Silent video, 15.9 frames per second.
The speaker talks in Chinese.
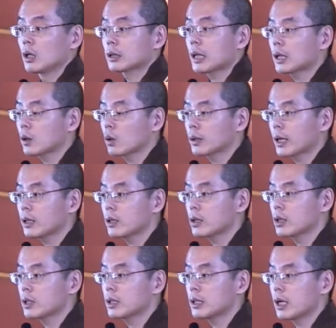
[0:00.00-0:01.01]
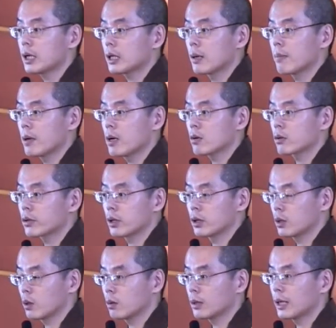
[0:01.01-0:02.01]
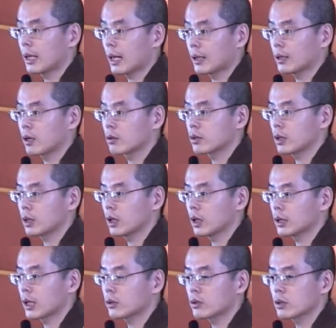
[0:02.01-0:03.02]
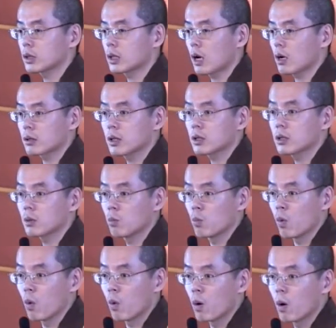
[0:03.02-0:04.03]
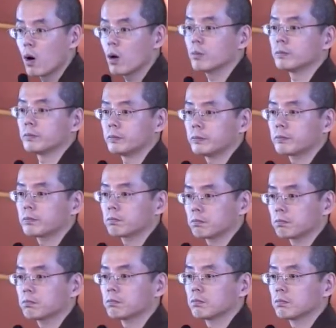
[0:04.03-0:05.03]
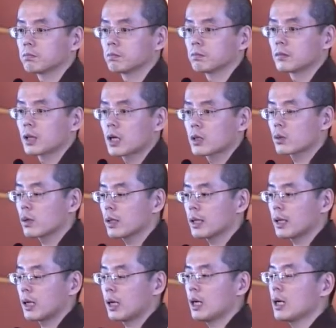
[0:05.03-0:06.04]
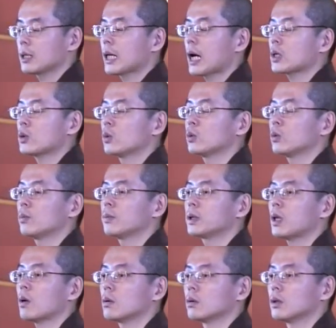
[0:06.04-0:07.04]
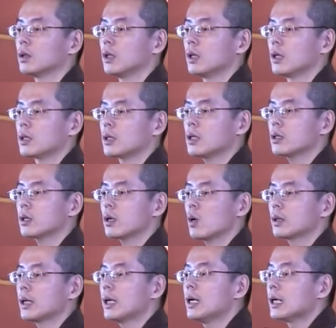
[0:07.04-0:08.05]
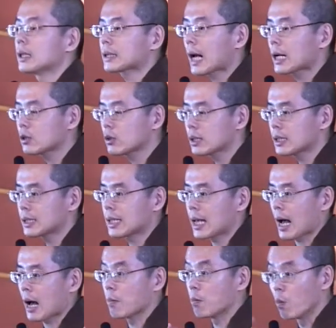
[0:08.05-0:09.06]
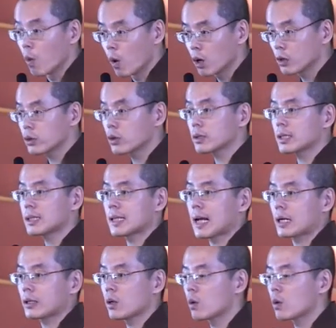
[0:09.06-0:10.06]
他投胎的世界也没有神通力来到这里，他就知道这是魔，所以他如如不动。这时候呢，他就是想魔就是想